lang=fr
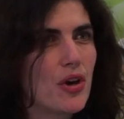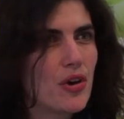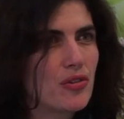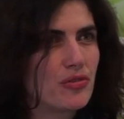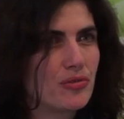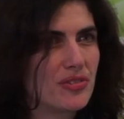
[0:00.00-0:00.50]

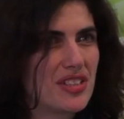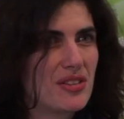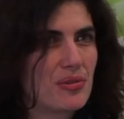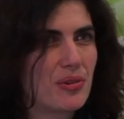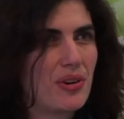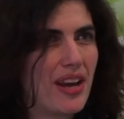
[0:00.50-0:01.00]
fondée
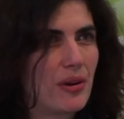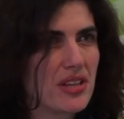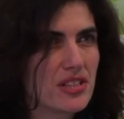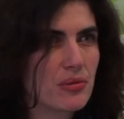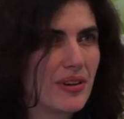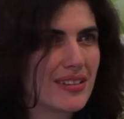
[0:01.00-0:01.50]
sur la
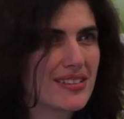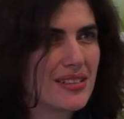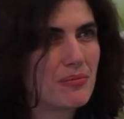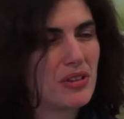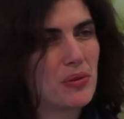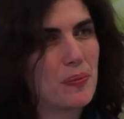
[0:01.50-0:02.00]
relation
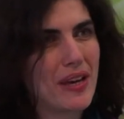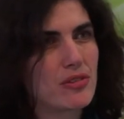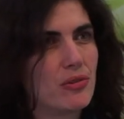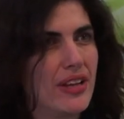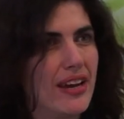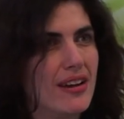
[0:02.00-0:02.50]
intime des
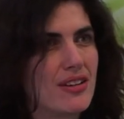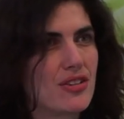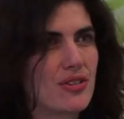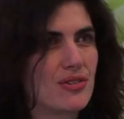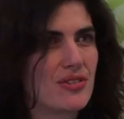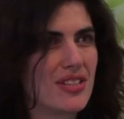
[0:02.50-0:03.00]

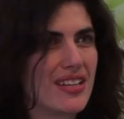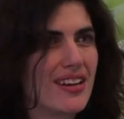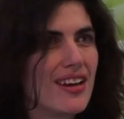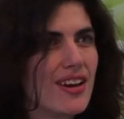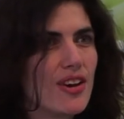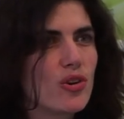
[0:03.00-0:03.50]
personnages. C'est
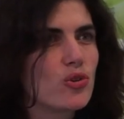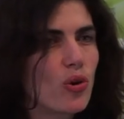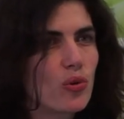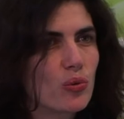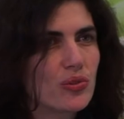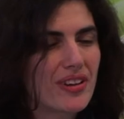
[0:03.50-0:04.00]
une
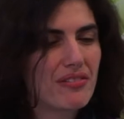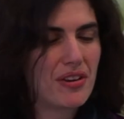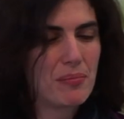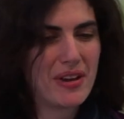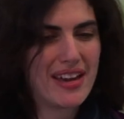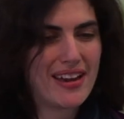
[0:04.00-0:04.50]
rencontre
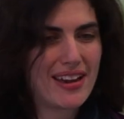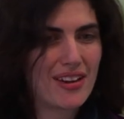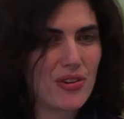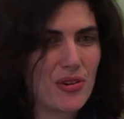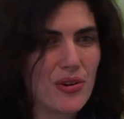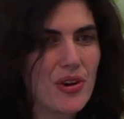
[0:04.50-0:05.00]

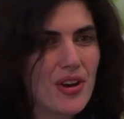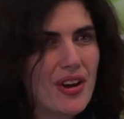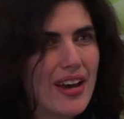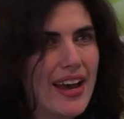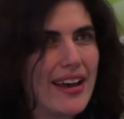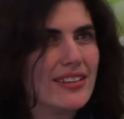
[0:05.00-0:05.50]
éphémère,
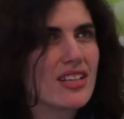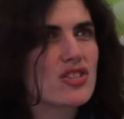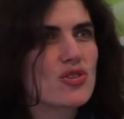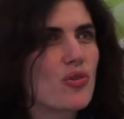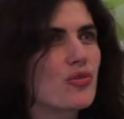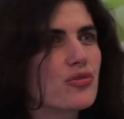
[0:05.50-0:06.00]
un
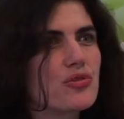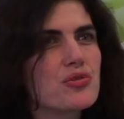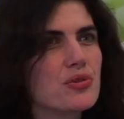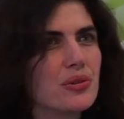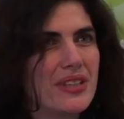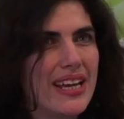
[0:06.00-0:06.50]
instant
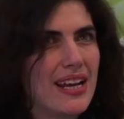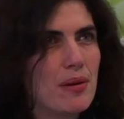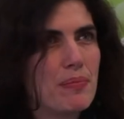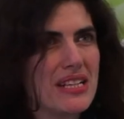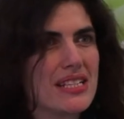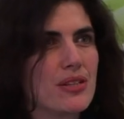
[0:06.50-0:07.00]
fusionnel,
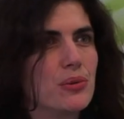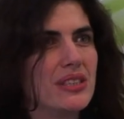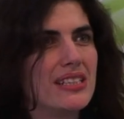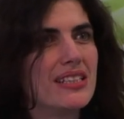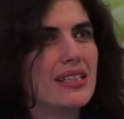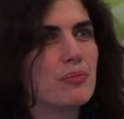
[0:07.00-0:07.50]

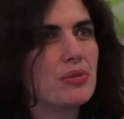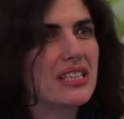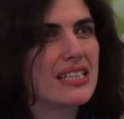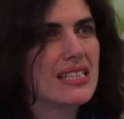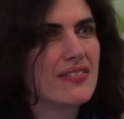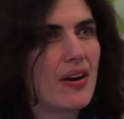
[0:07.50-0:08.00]
passionné, et puis
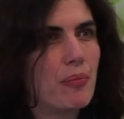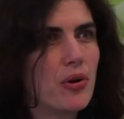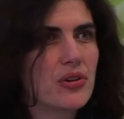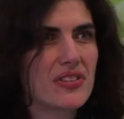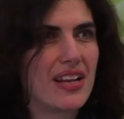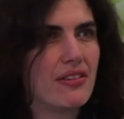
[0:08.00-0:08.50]
qui
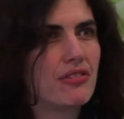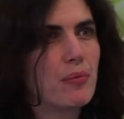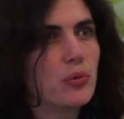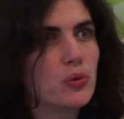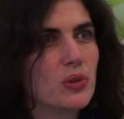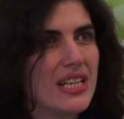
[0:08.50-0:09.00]
s'évapore. C'est à la fois
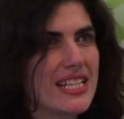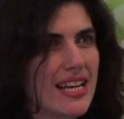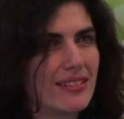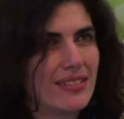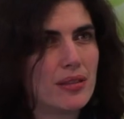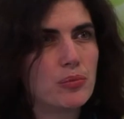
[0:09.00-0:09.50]
beaucoup de
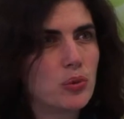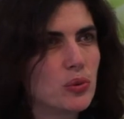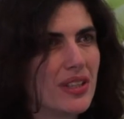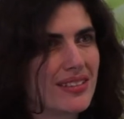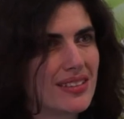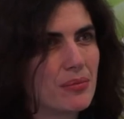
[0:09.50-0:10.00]
légèreté, beaucoup
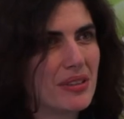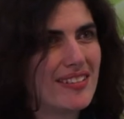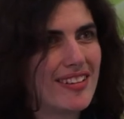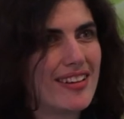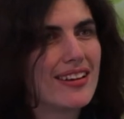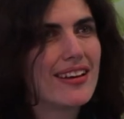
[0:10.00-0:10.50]

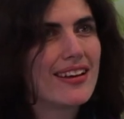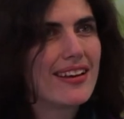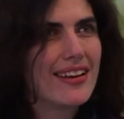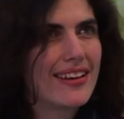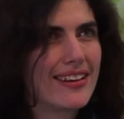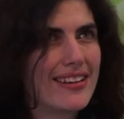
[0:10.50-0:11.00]
d'intimité.
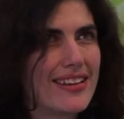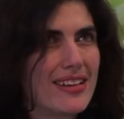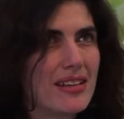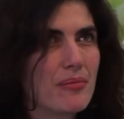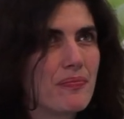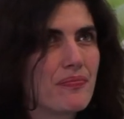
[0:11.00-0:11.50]

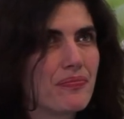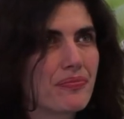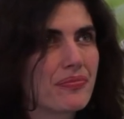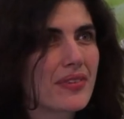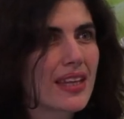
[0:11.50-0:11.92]
Et hum,